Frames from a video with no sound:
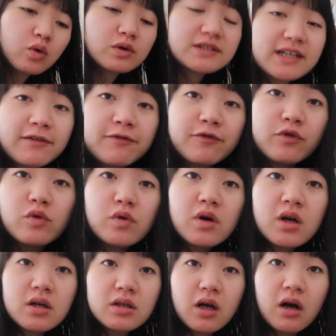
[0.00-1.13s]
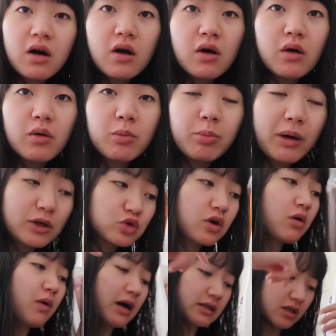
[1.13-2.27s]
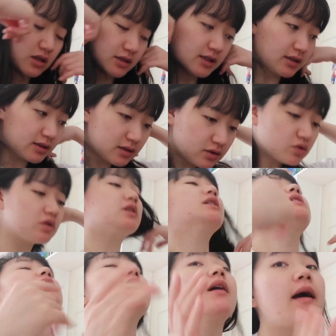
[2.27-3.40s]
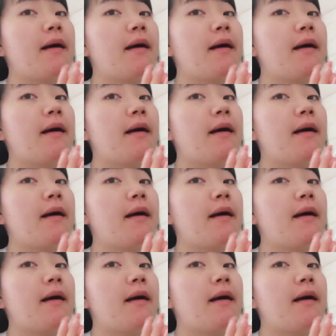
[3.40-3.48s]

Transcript: 护一下肤，然后把妆化上，这样子就可以